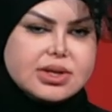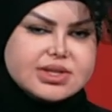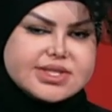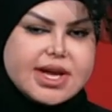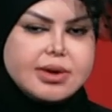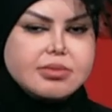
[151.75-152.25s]

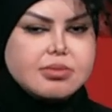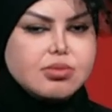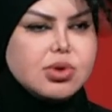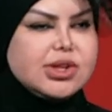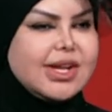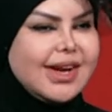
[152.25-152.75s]

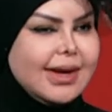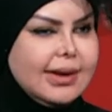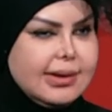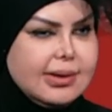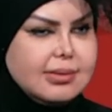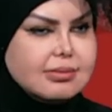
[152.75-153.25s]
انسان
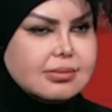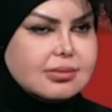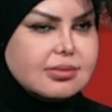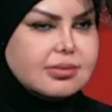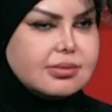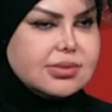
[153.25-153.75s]
متكل
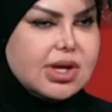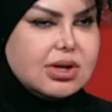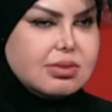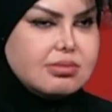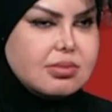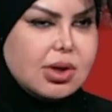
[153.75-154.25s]

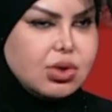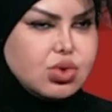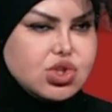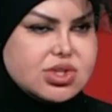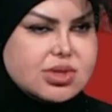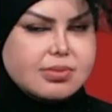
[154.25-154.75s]
يعني ما
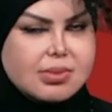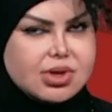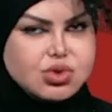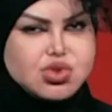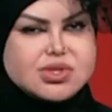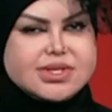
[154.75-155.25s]
عندوش ما
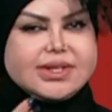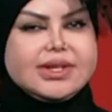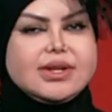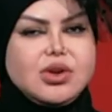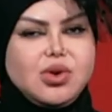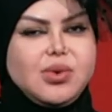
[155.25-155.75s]
عندوش
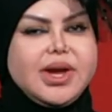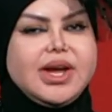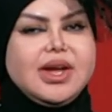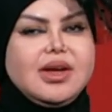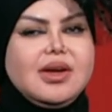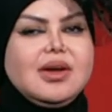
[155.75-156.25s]
استعداد ان هو
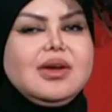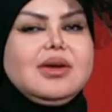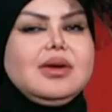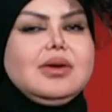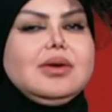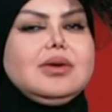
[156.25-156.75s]
ايه
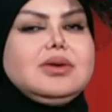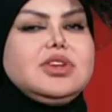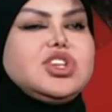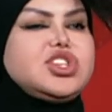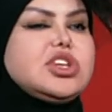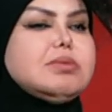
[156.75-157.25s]

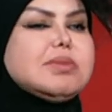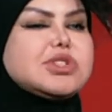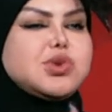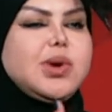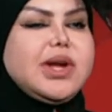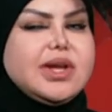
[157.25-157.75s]
يشيل
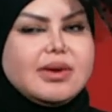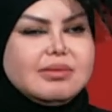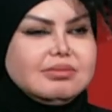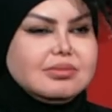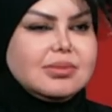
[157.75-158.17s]
مسؤوليه